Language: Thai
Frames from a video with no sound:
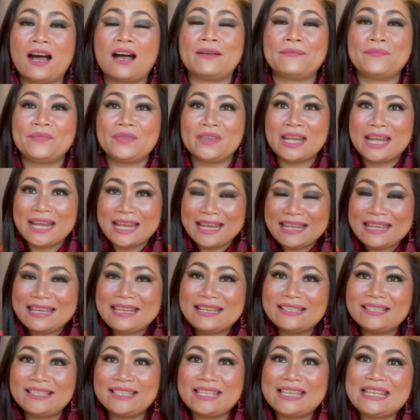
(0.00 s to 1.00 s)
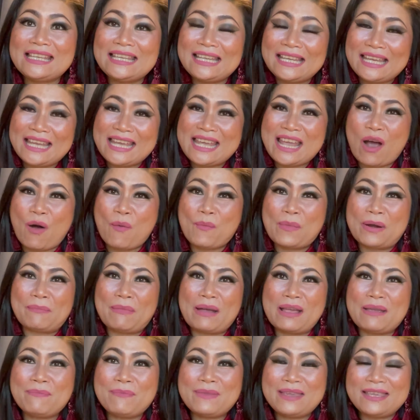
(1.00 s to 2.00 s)
ออีกสีเขียวมัน
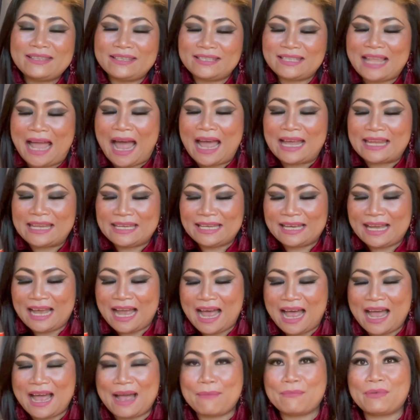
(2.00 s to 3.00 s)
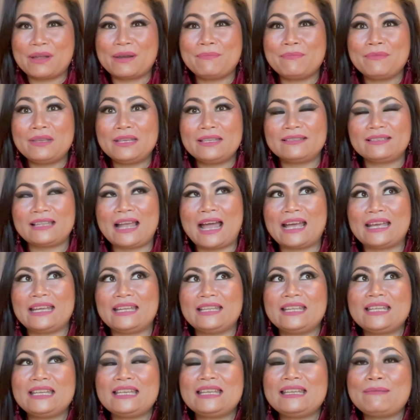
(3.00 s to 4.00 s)
ไม่มีไซส์ค่ะมันมีไซ
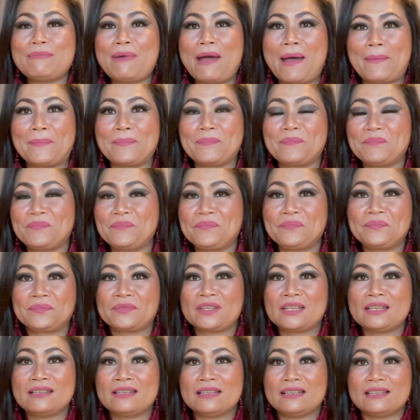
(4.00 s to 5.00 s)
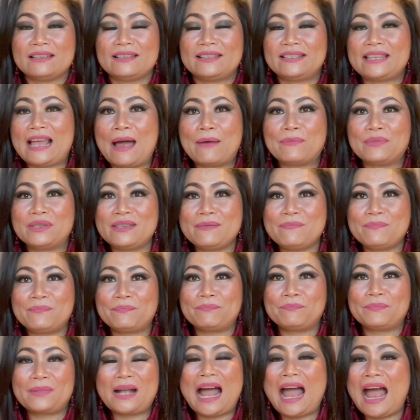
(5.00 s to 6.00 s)
ส์ที่แบบสามสิบ
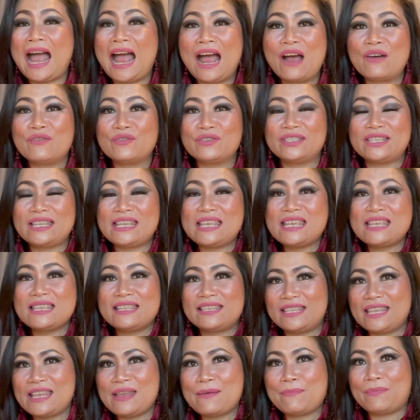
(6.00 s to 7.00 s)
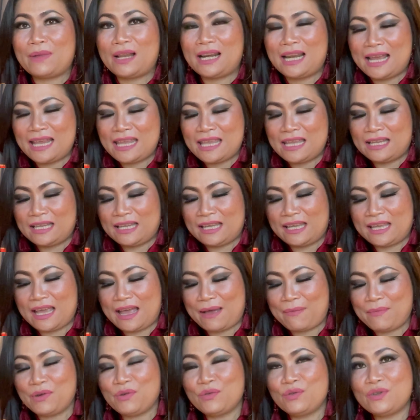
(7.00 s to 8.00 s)
เก้าสี่สิบอะไรอย่าง
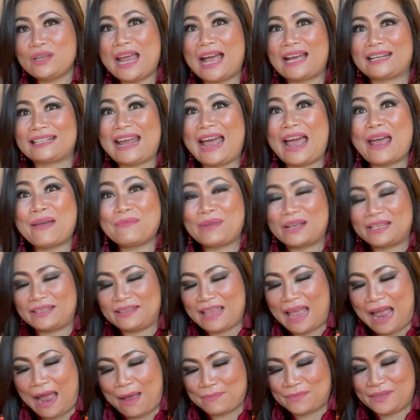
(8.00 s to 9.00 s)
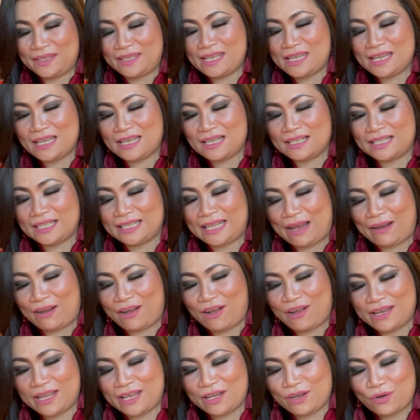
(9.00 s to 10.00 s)
เงี้ยแม่นุชอยากได้มาสามสีเลยแต่
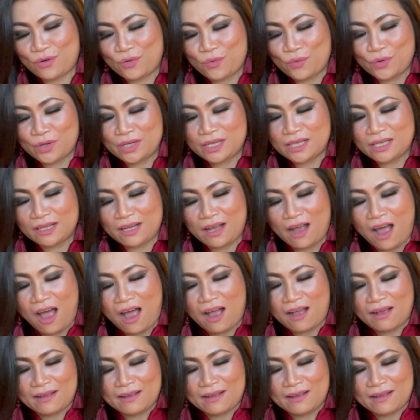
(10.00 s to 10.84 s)
ก็อีกคู่หนึ่งก็